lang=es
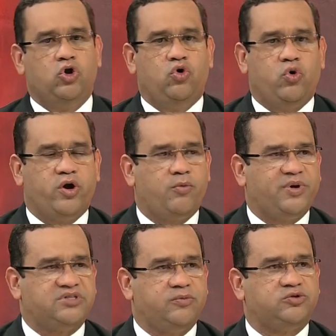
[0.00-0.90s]
luego
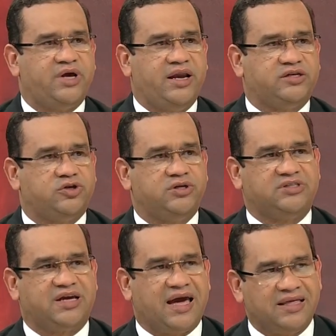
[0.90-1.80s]
pasamos a elecciones
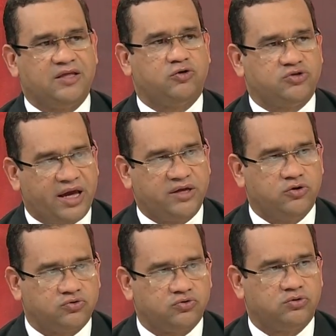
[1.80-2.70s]
cada dos
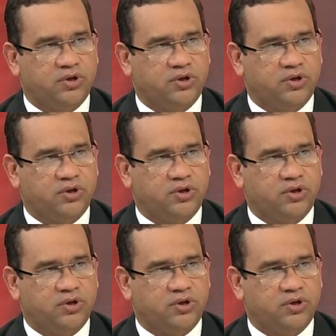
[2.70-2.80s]
años,